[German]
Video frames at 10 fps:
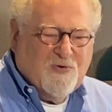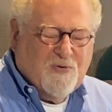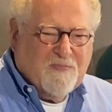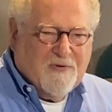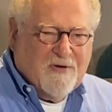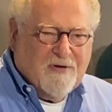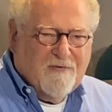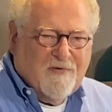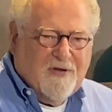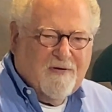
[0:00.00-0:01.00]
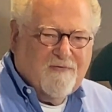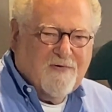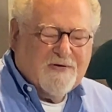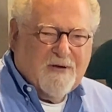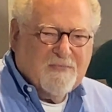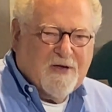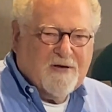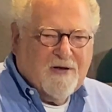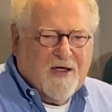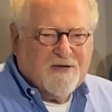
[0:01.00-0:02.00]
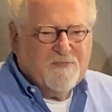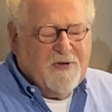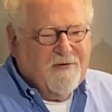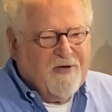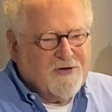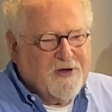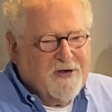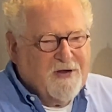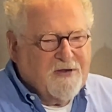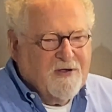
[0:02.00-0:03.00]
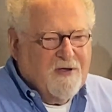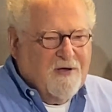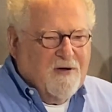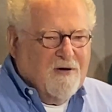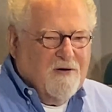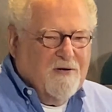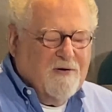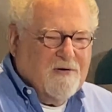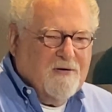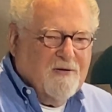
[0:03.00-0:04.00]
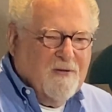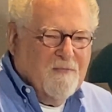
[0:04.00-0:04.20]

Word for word: Typ irgendwie vor seinem dritten Glas Bier wahrscheinlich. Und